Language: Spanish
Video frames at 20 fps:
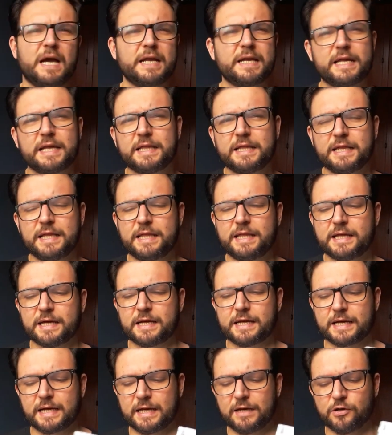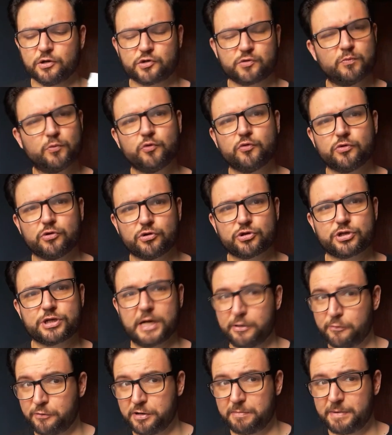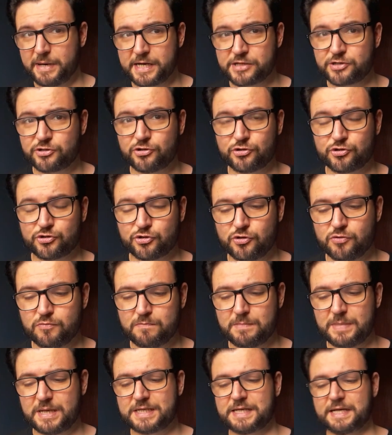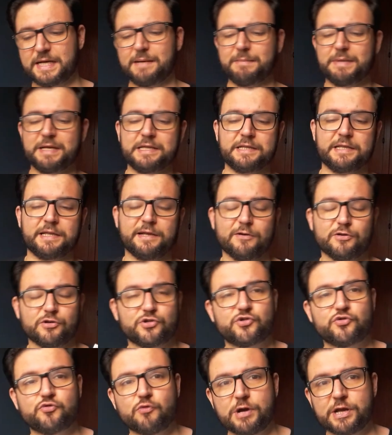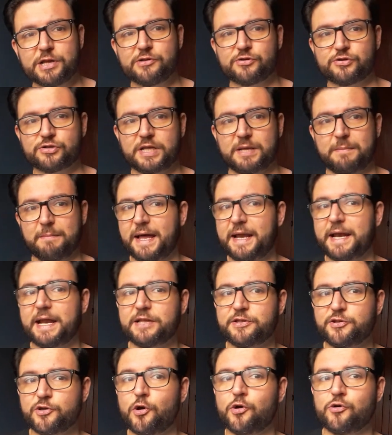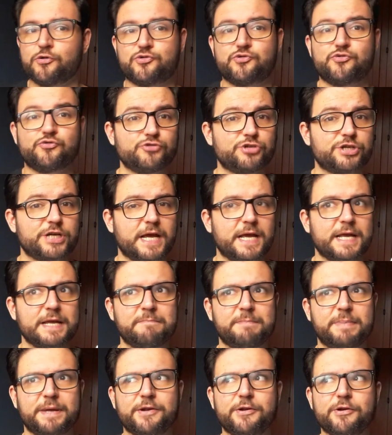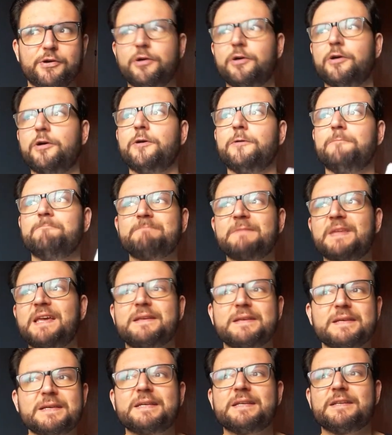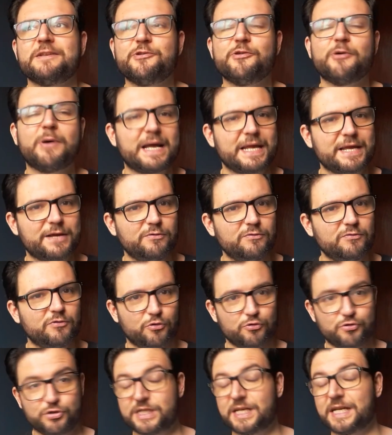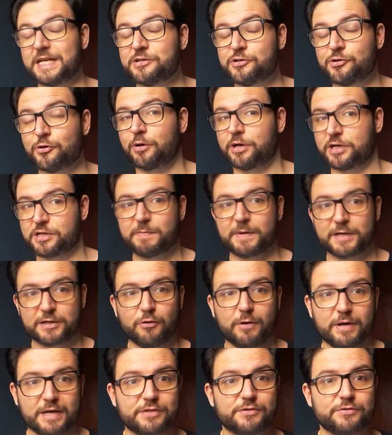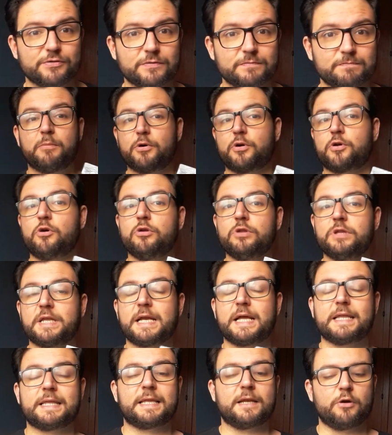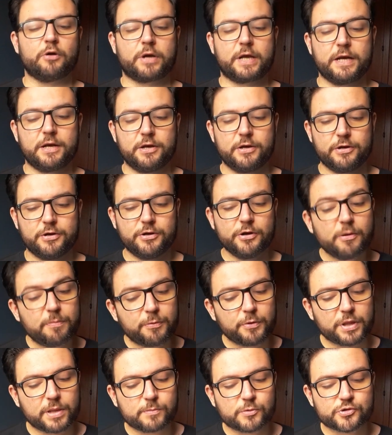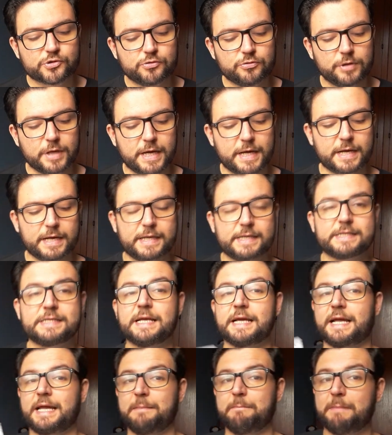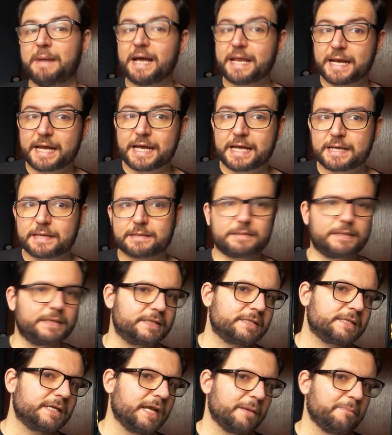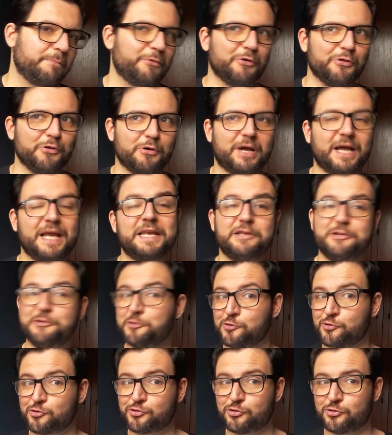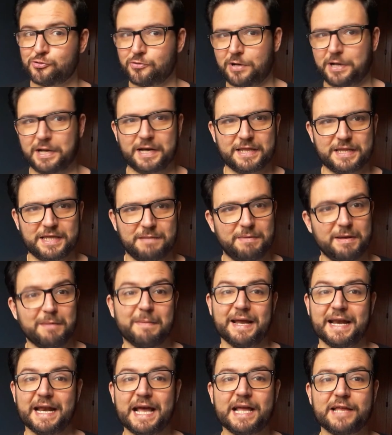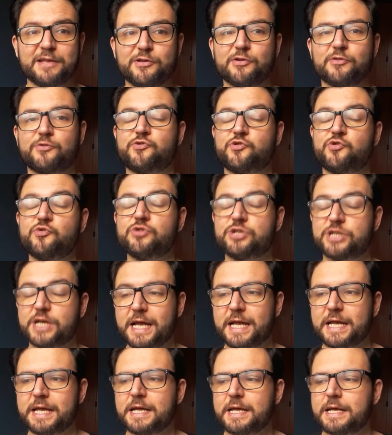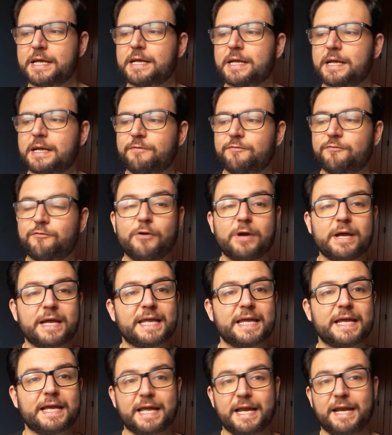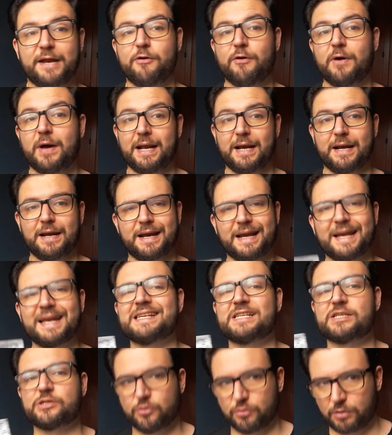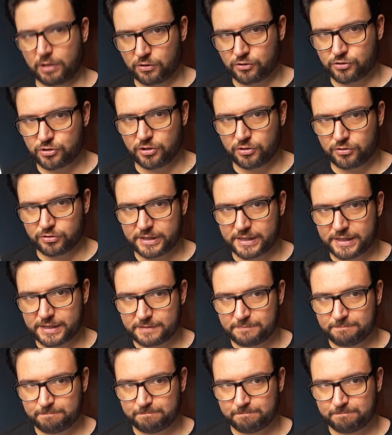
Hay quien dice que los mundos y el universo son básicamente los sueños de Manayot pero no hay un consenso respecto a eso. Por contra, de lo que no podemos dudar es de que Mana, que es el apodo cariñoso que recibe Mana Yotsushai, fue quien creó al resto de los dioses.